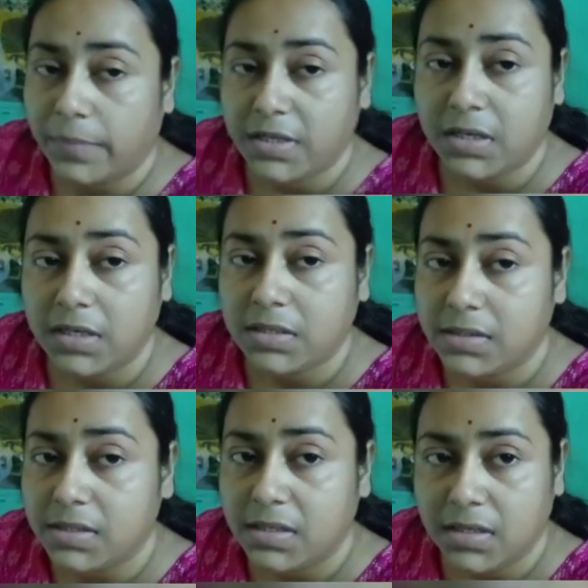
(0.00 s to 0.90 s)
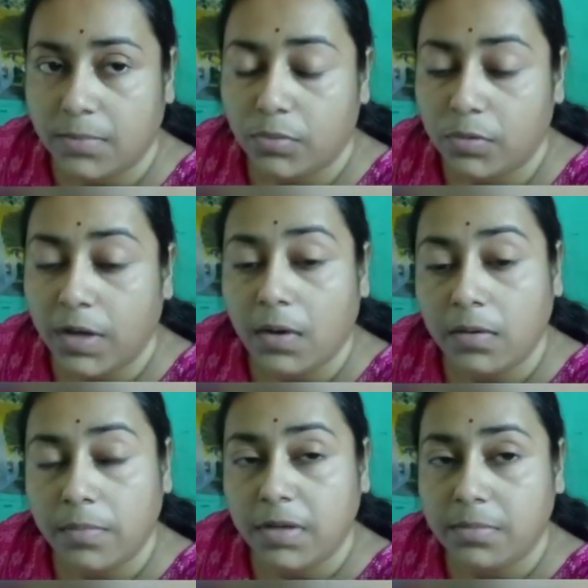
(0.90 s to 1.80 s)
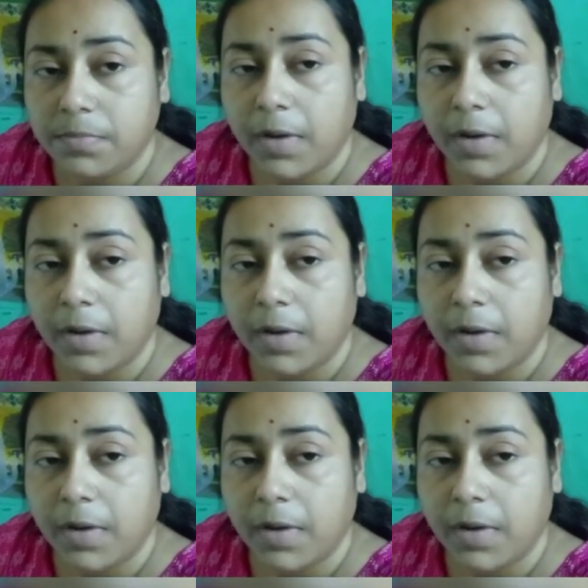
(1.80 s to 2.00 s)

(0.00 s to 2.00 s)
প্রেশার সিটিটা পড়ুক এখন আমি